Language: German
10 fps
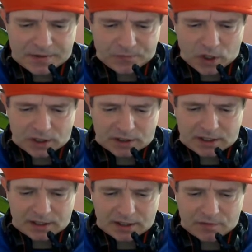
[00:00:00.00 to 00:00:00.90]
noch drin,
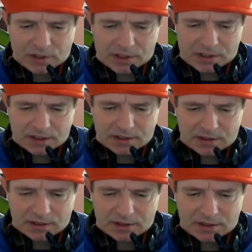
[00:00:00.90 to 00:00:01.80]
der David ist drin,
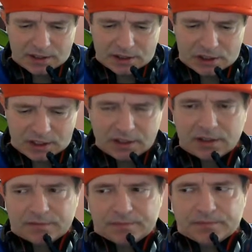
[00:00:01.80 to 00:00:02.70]
die Tina, die Jenny.